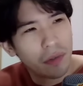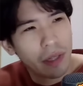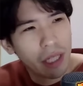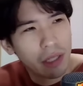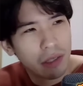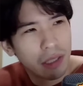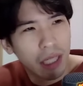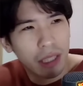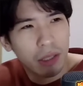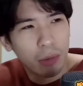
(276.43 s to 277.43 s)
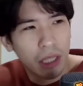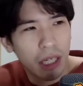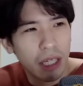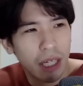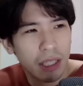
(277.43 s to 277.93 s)
フェニックス・サンズみ
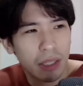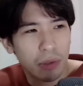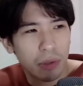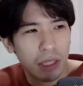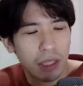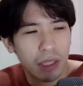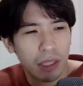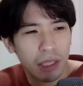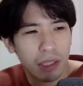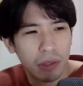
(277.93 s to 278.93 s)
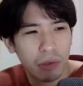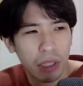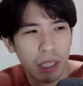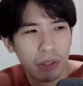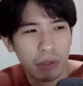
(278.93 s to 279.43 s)
たいな相手の時に、す
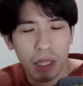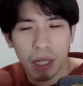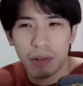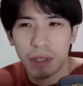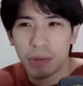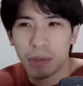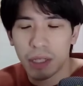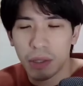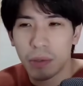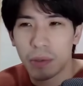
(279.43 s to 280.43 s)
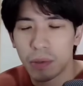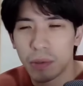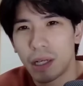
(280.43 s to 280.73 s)
ごい顕著に現れるんだけど、